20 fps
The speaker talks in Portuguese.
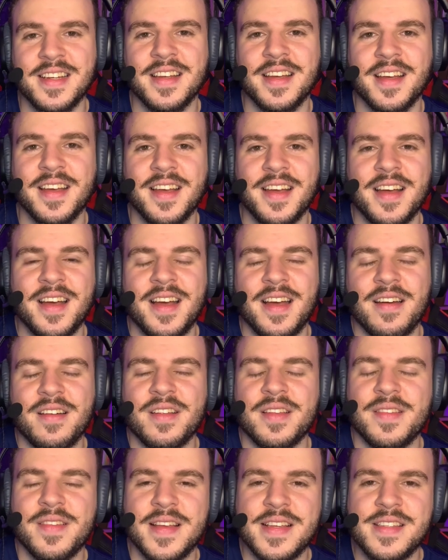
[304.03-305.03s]
né?
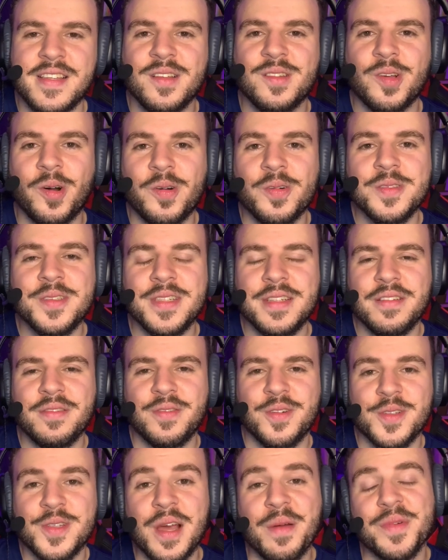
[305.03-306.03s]
Nesse tom de
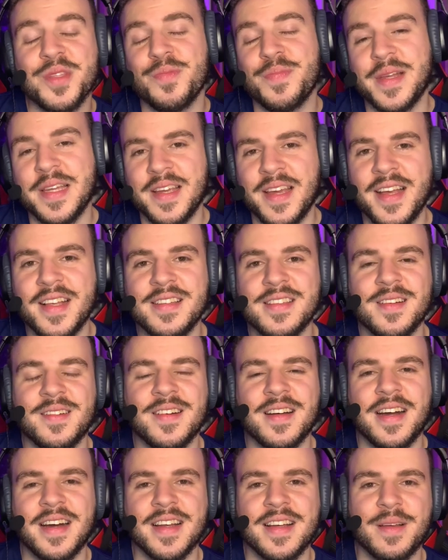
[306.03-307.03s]
você é muito experiente, você é um
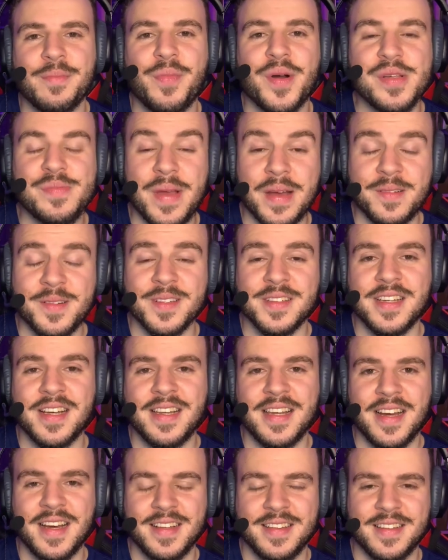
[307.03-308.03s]
cara que pode me
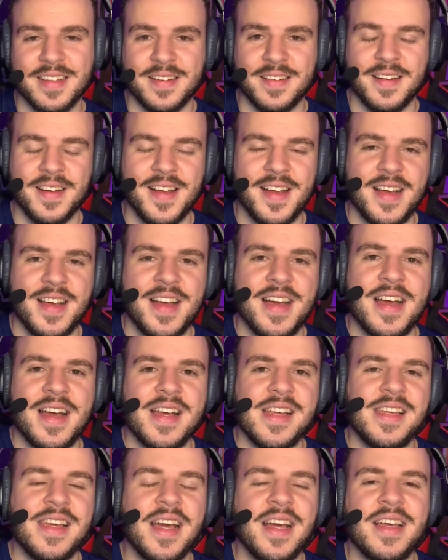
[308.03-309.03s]
aconselhar e tal.
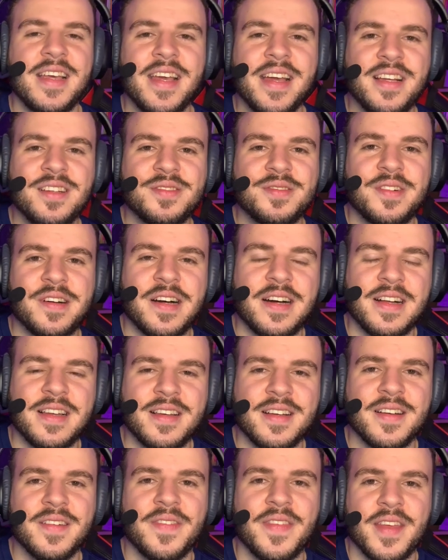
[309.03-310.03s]
E aí ele
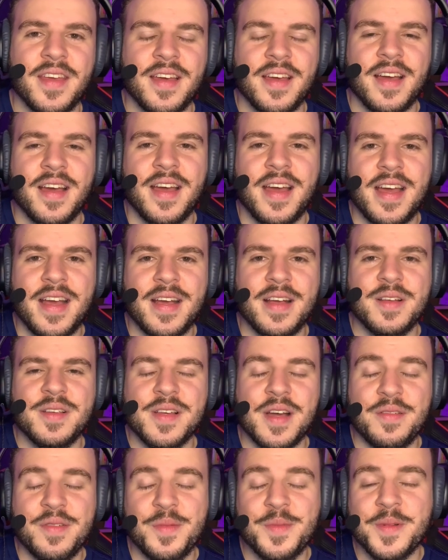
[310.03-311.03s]
fala, é,
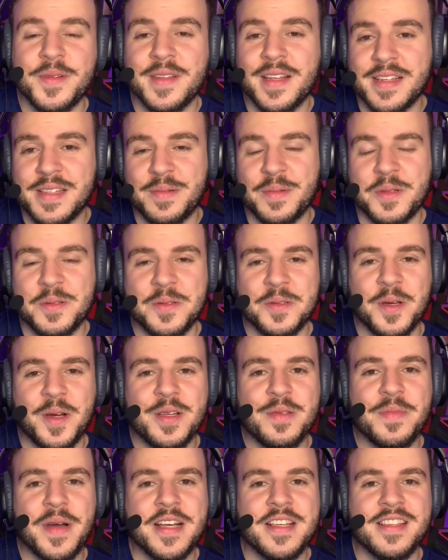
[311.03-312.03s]
já vi nascer muitos
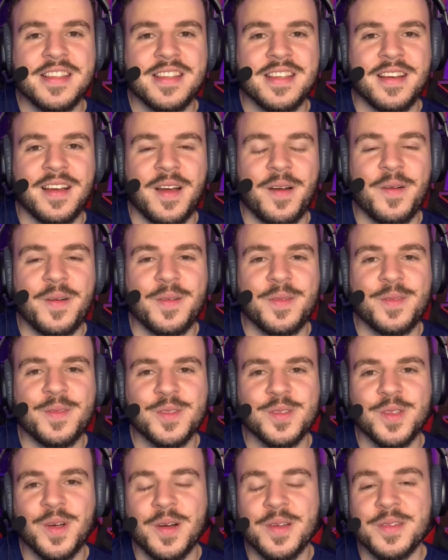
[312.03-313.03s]
sóis, mas é um,
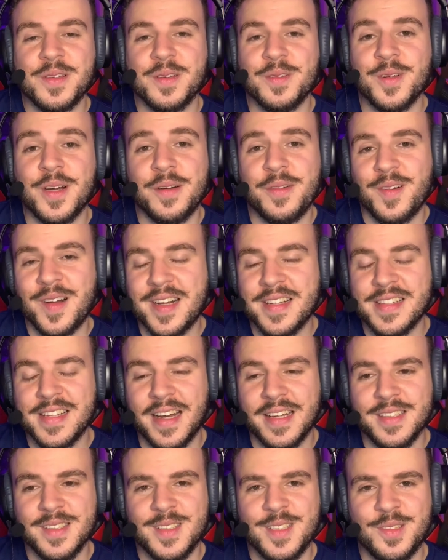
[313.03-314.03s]
os olhos que nunca vão
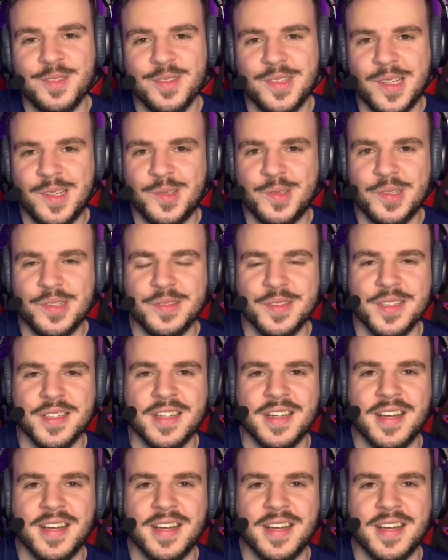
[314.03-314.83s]
cansar de te ver, Ruiva.